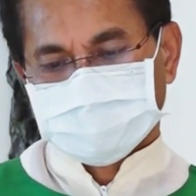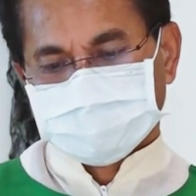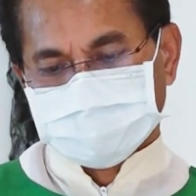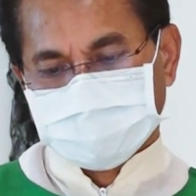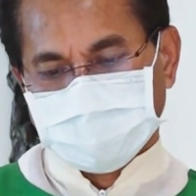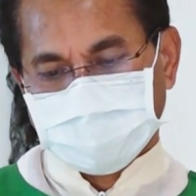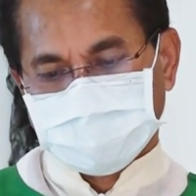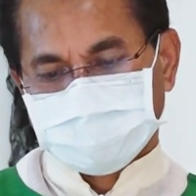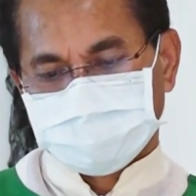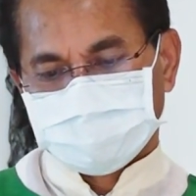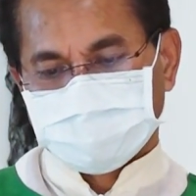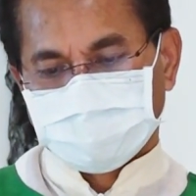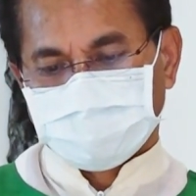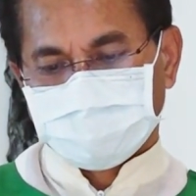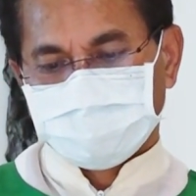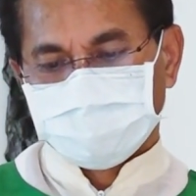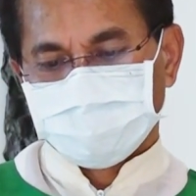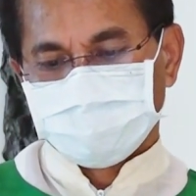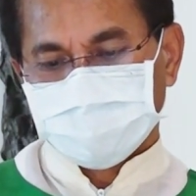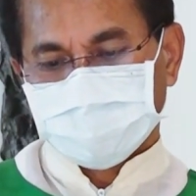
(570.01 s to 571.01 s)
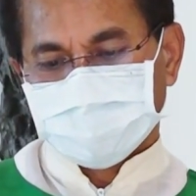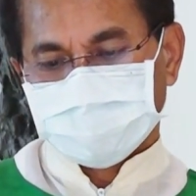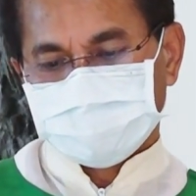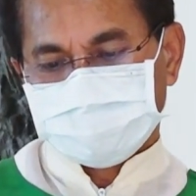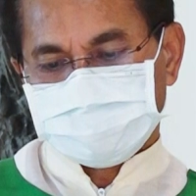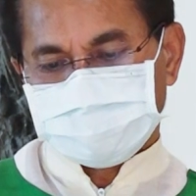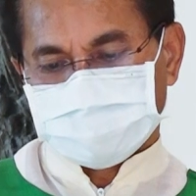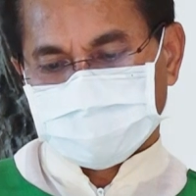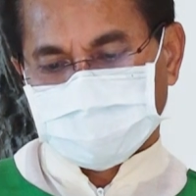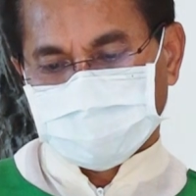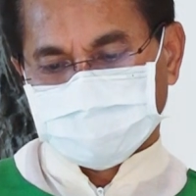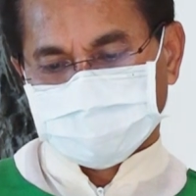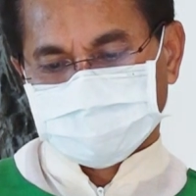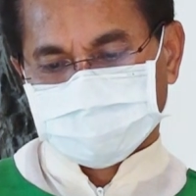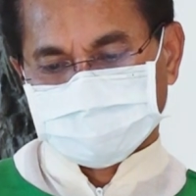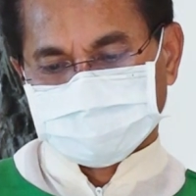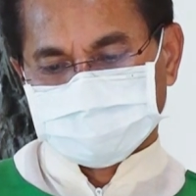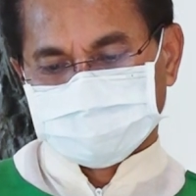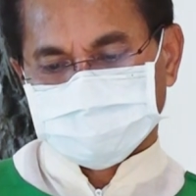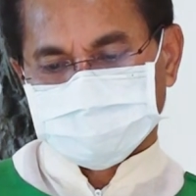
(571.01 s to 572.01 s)
也都被治好
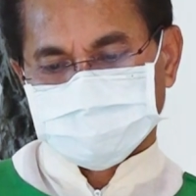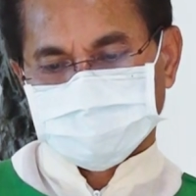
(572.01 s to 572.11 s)
了，